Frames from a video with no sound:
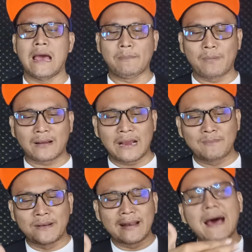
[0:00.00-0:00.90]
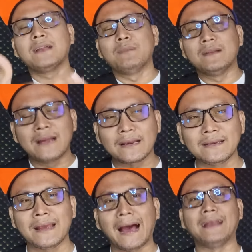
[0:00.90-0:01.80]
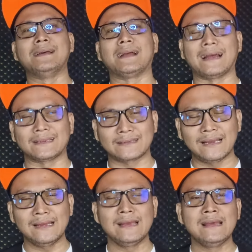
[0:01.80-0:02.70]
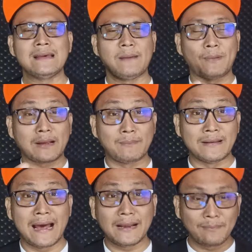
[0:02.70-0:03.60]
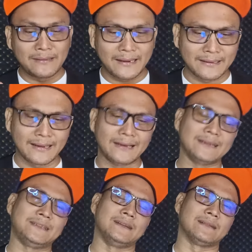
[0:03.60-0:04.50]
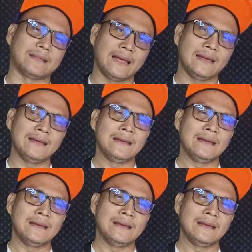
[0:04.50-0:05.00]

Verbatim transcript: apakah benar-benar dia ada rasa Apakah benar-benar dia ada cinta?